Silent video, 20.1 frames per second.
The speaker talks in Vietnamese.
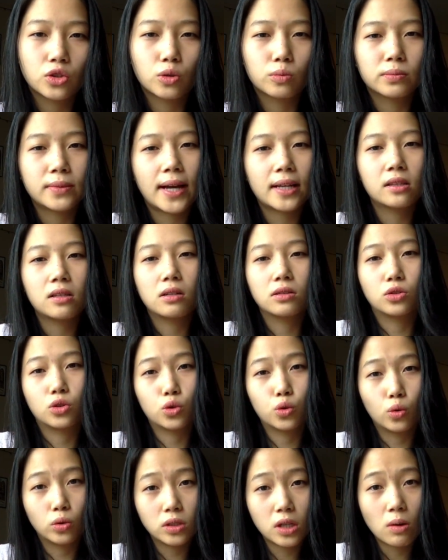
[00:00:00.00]
chúng ta thường
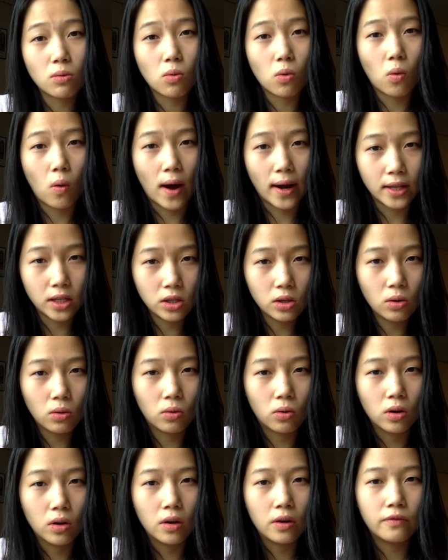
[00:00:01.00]
chú trọng quá nhiều
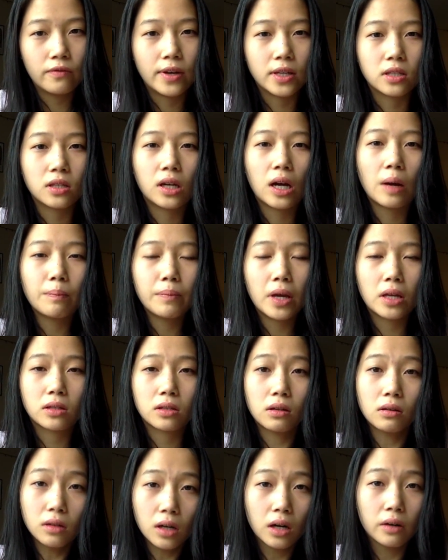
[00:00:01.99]
về sự khác biệt
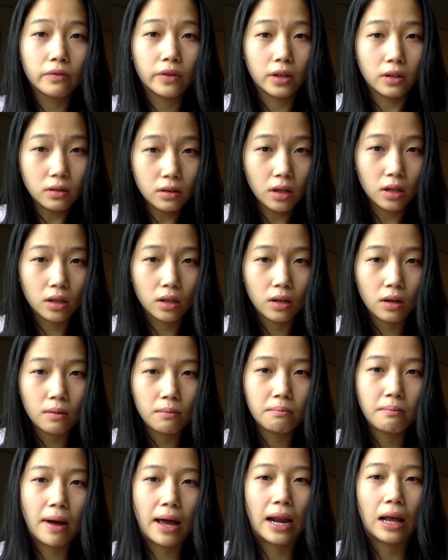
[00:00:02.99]
giữa người với người
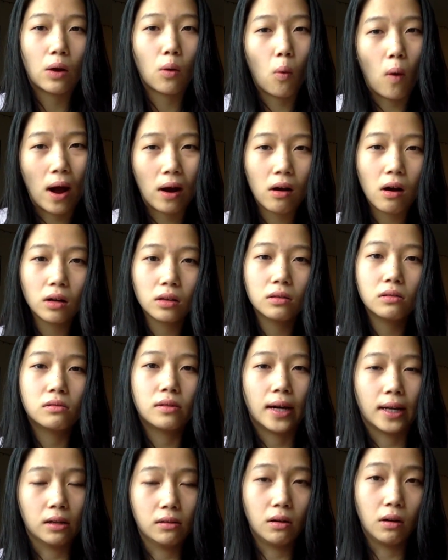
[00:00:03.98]
mà lại quá coi thường
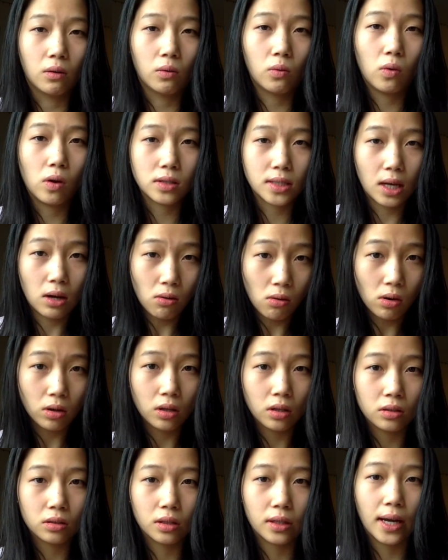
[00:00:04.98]
ảnh hưởng của xã hội
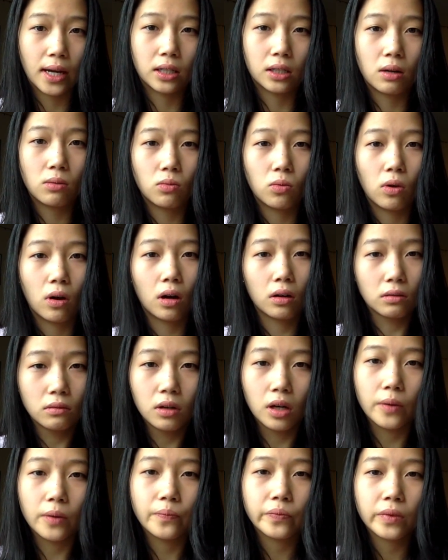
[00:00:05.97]
tới hành động của con
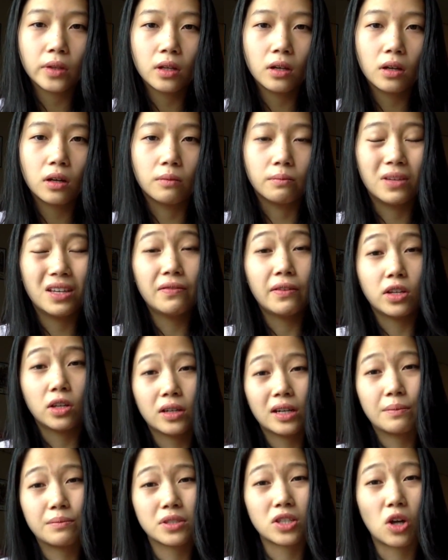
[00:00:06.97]
người. Ở Mỹ vào
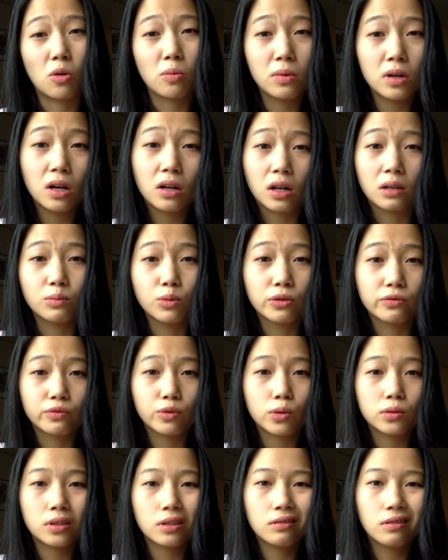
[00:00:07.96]
những năm 60 có một
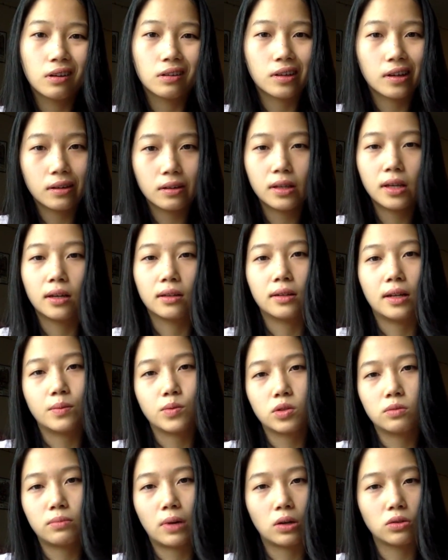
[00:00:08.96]
vụ giết người kinh điển làm
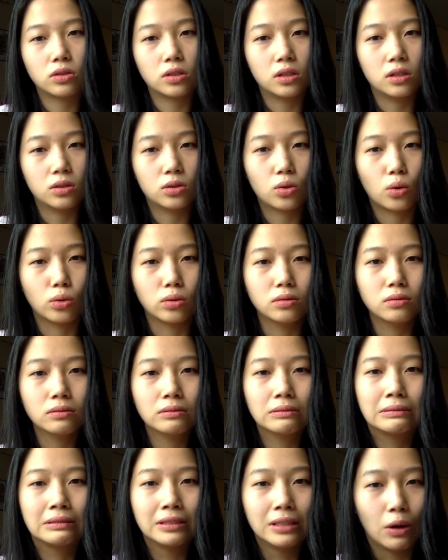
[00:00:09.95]
cho báo chí tốn
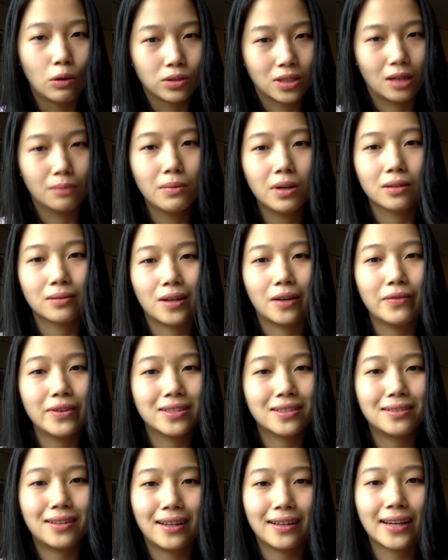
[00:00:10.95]
nhiều giấy mực nói về
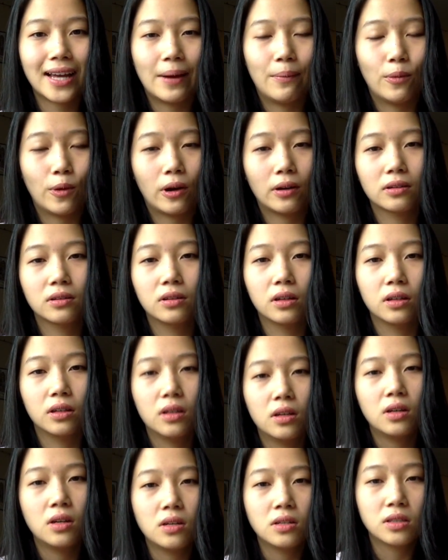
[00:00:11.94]
sự lãnh cảm của con người
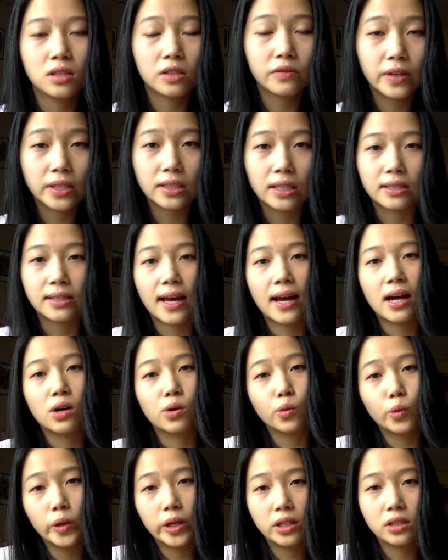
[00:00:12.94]
dưới việc xảy ra ở
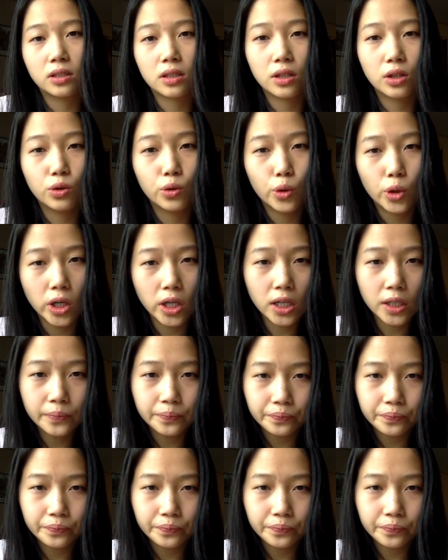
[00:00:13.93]
Queens, New York